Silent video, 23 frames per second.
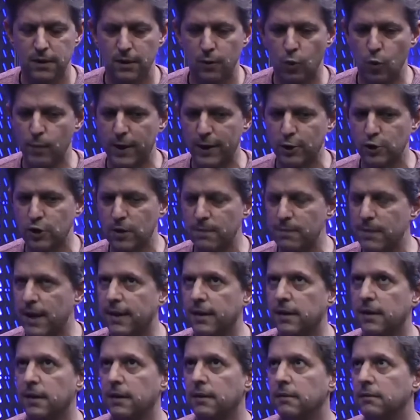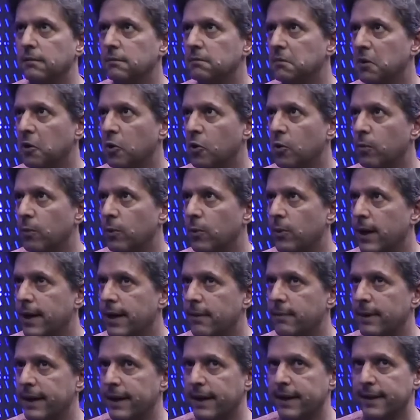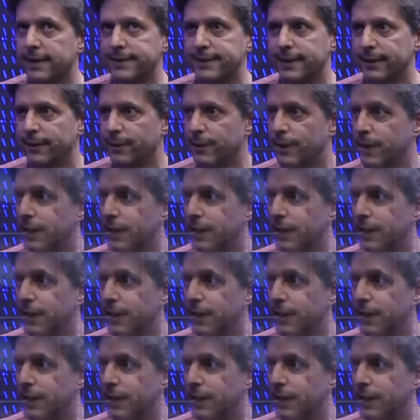humanos en Marte, ¿cómo van a manejarse los